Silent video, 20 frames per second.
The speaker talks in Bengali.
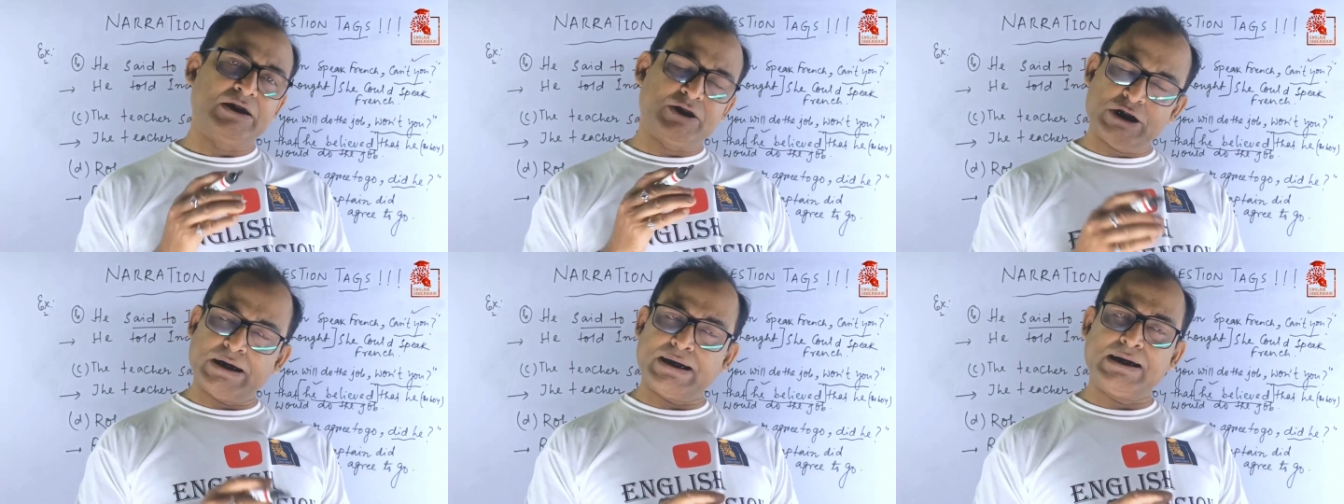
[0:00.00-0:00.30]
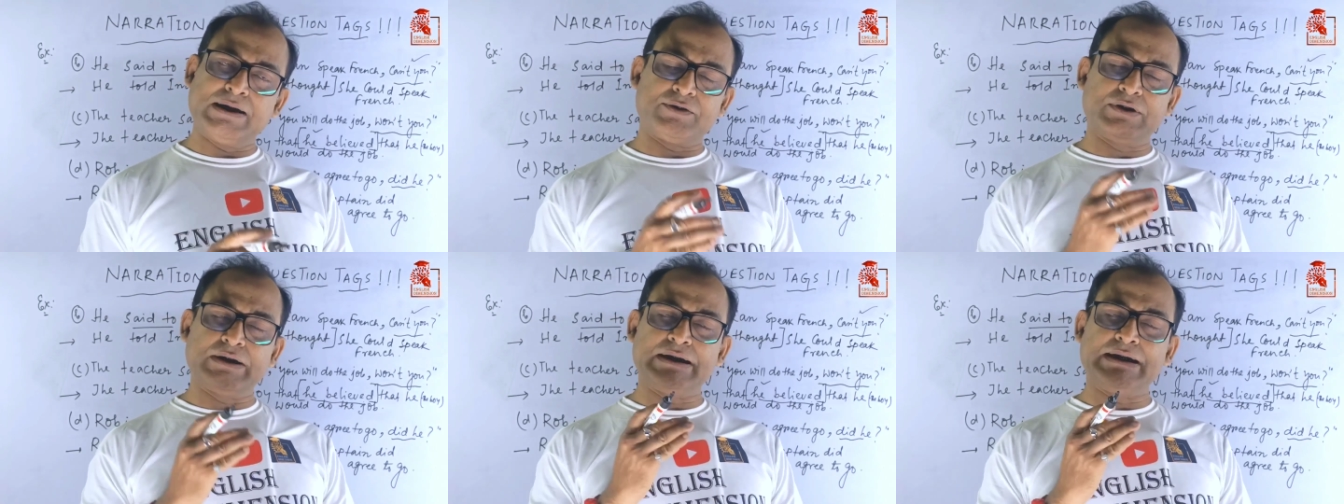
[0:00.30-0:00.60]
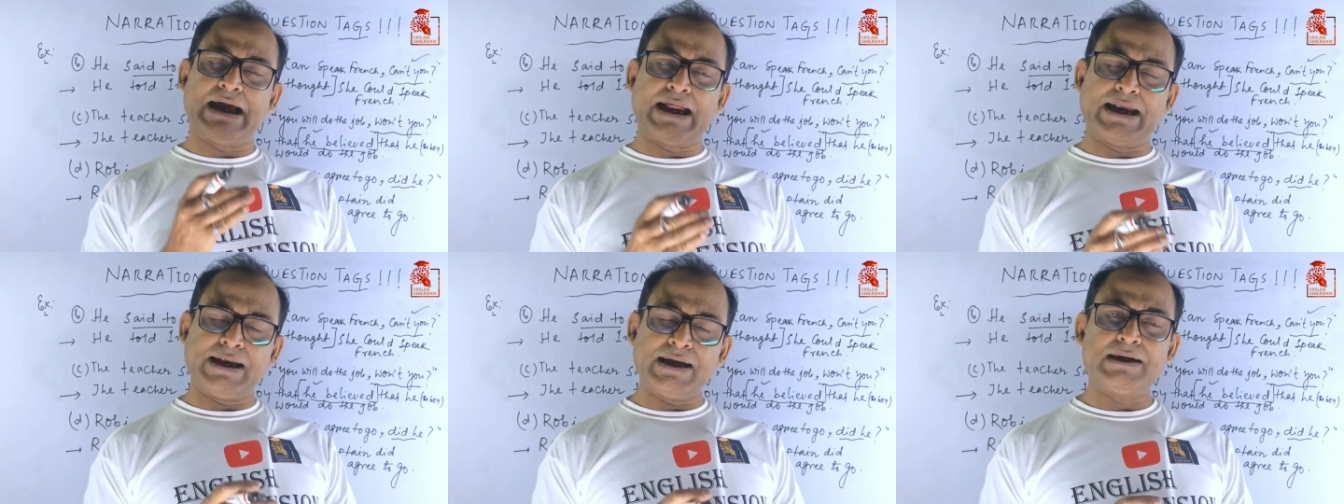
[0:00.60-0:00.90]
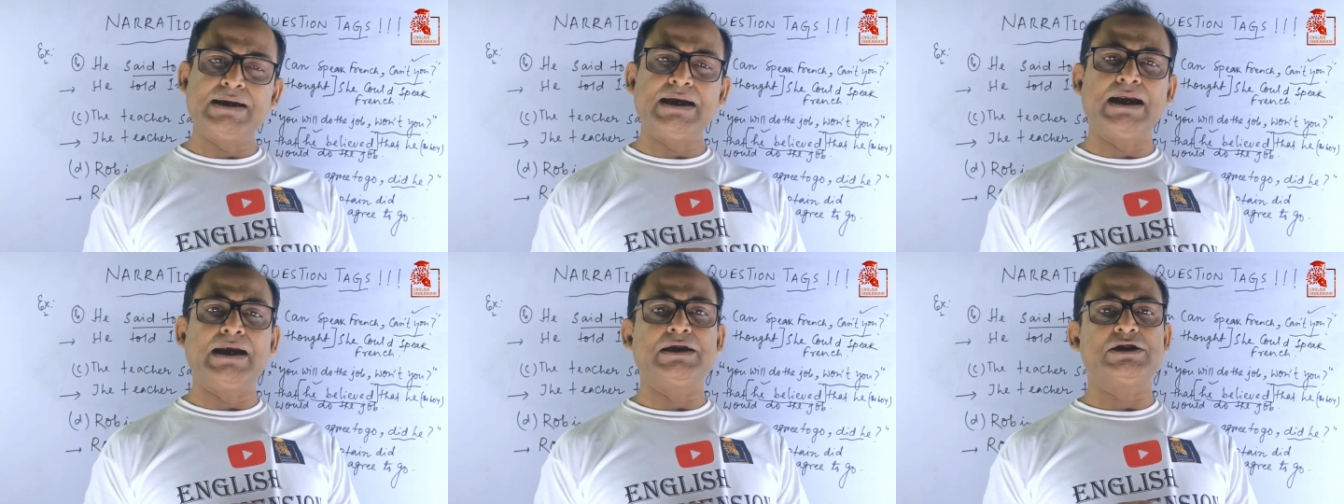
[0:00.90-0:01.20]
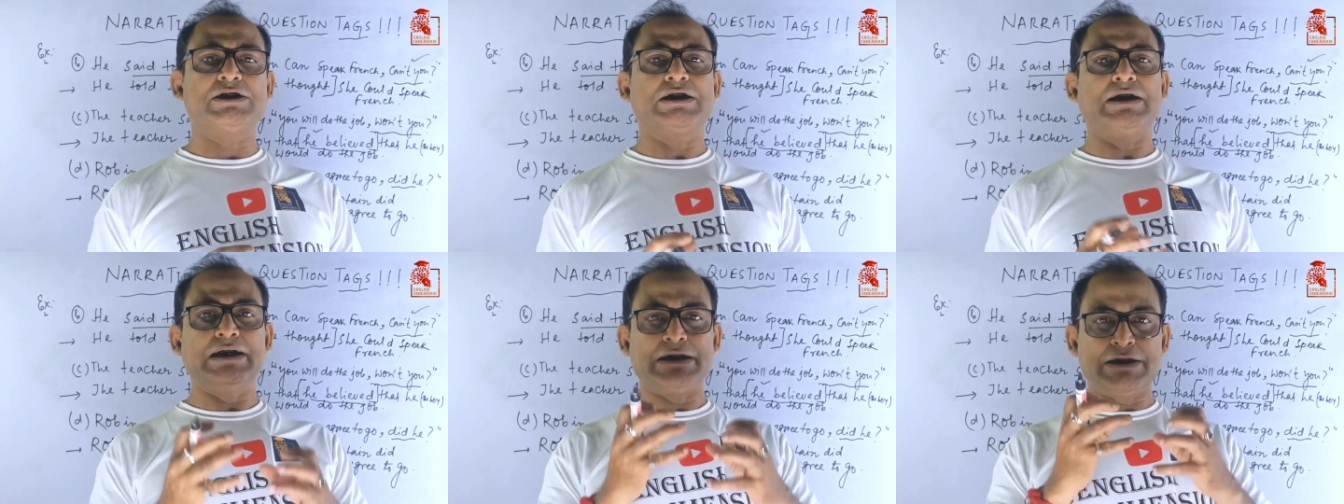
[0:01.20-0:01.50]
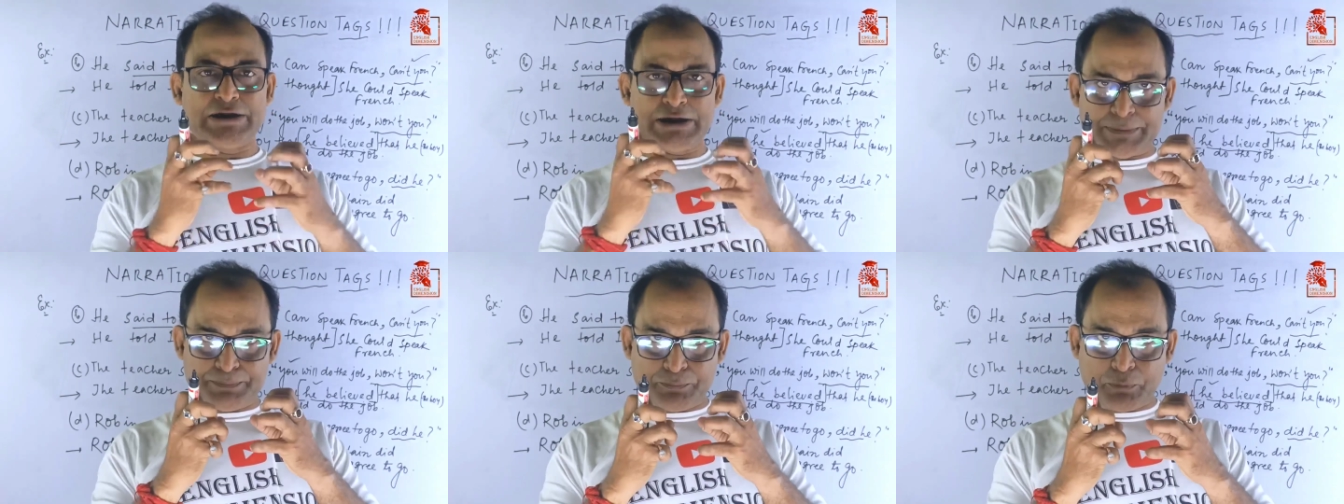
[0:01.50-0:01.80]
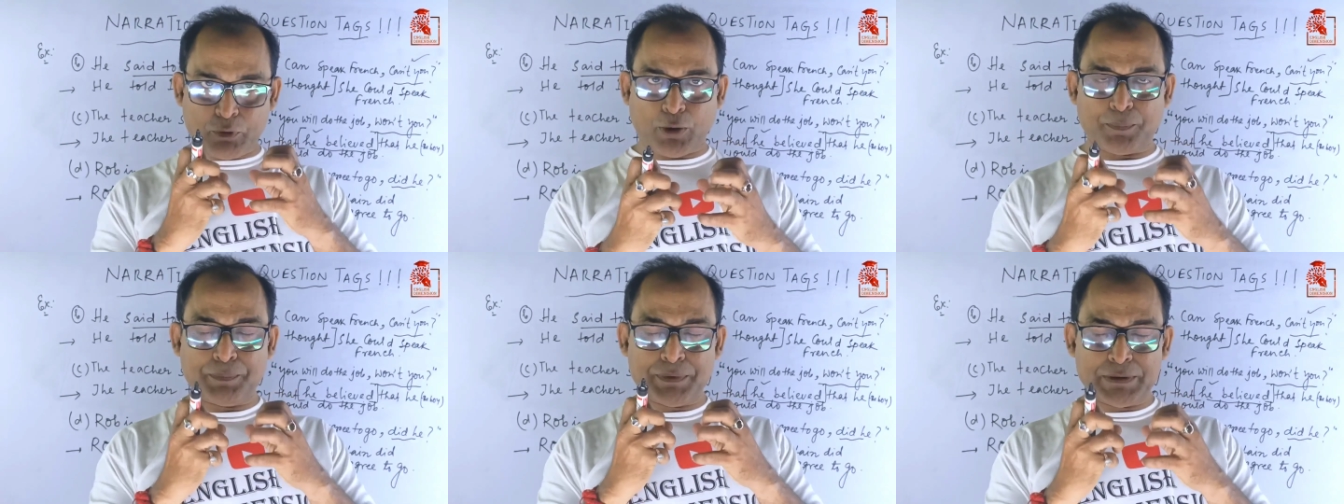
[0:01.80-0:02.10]
সেক্ষেত্রে ডাইরেক্ট ন্যারেশনের যে
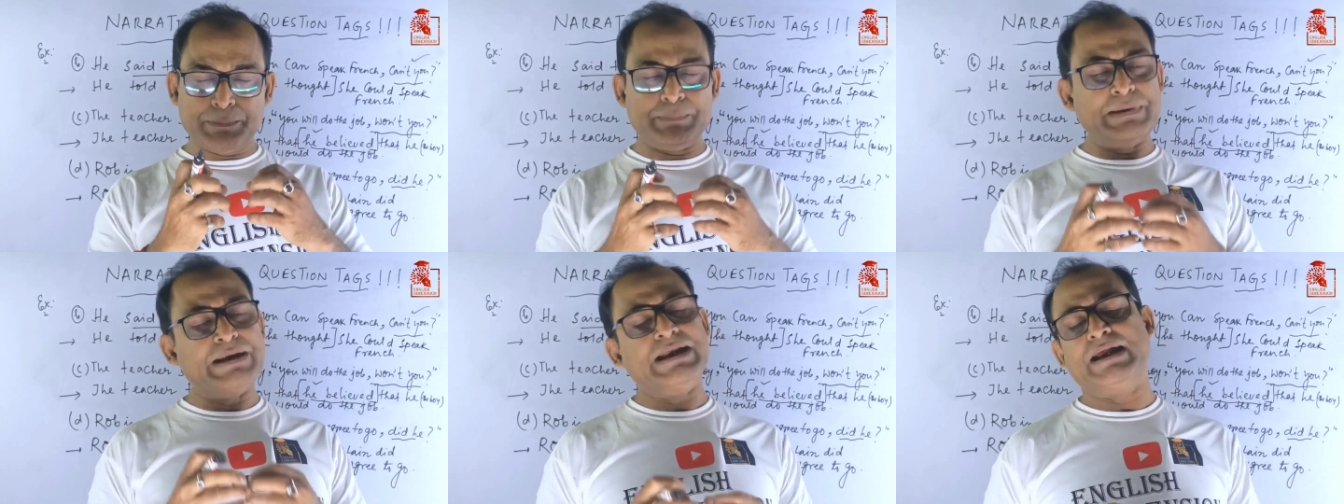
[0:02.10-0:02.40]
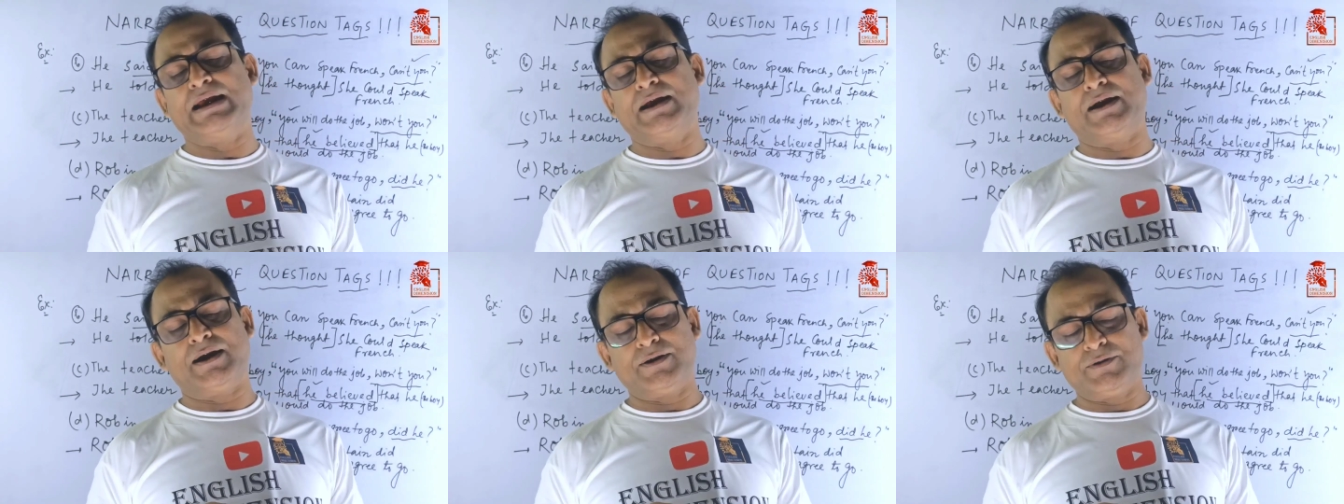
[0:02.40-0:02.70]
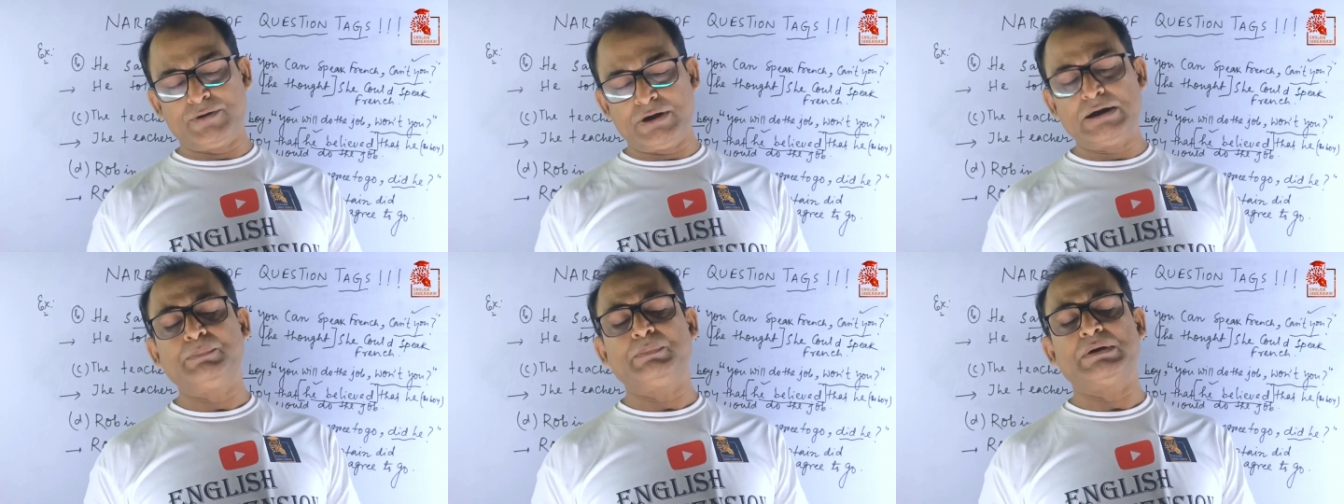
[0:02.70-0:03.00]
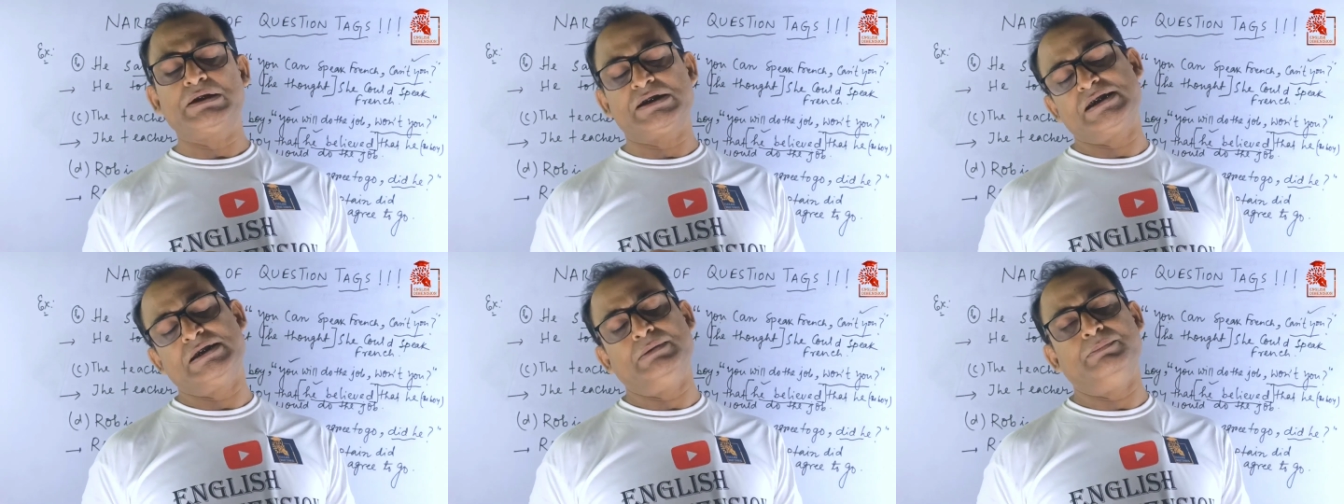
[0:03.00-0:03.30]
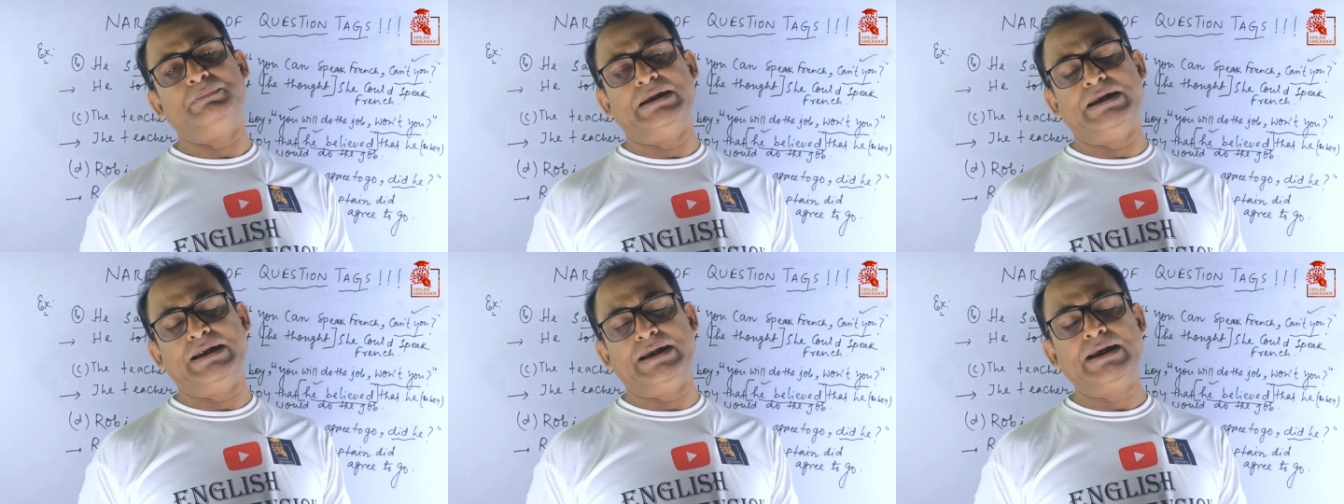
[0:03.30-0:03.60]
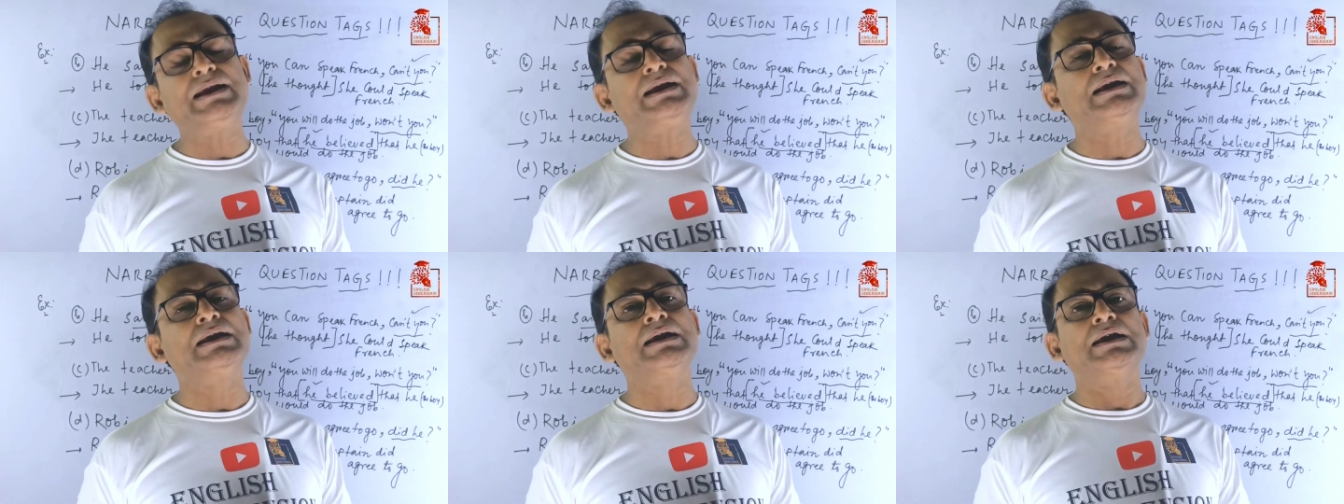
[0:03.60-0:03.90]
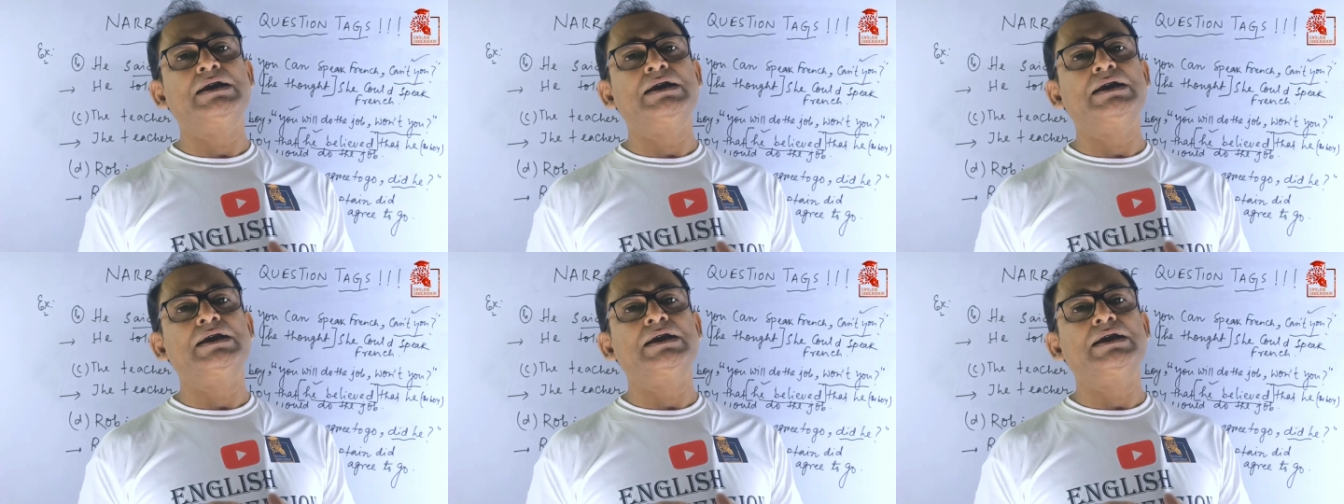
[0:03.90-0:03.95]
প্রপার মিনিং হান্ড্রেড পারসেন্ট মিনিং